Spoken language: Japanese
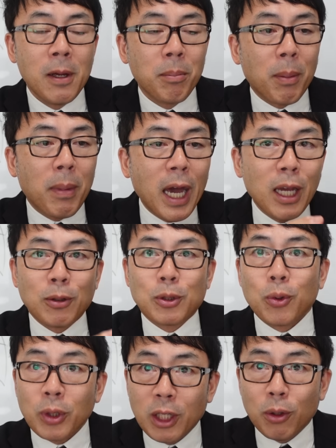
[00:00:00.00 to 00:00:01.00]
まあ、前の
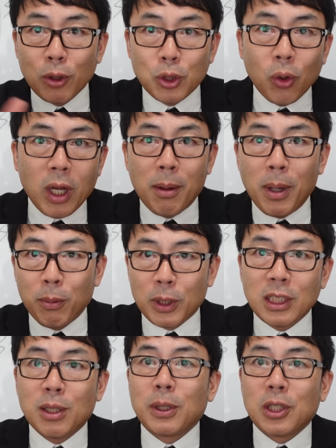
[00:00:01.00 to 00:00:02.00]
そのね、いろいろちょっかい前も
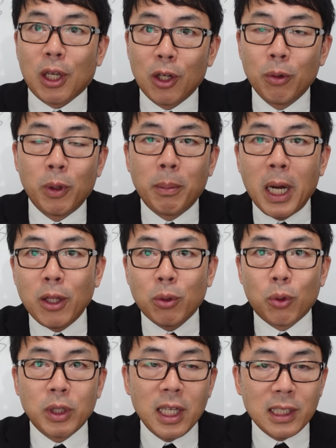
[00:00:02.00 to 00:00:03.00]
出してましたけれども、前の
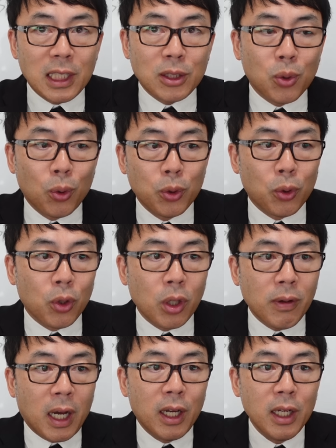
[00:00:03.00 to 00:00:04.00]
こう偵察行動よ
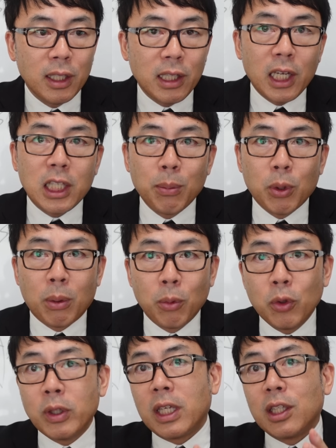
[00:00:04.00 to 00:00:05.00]
りは大規模な
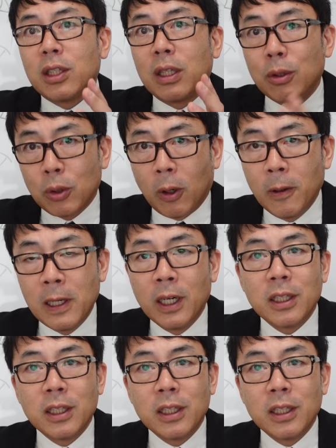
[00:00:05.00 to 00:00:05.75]
ものでいっていると。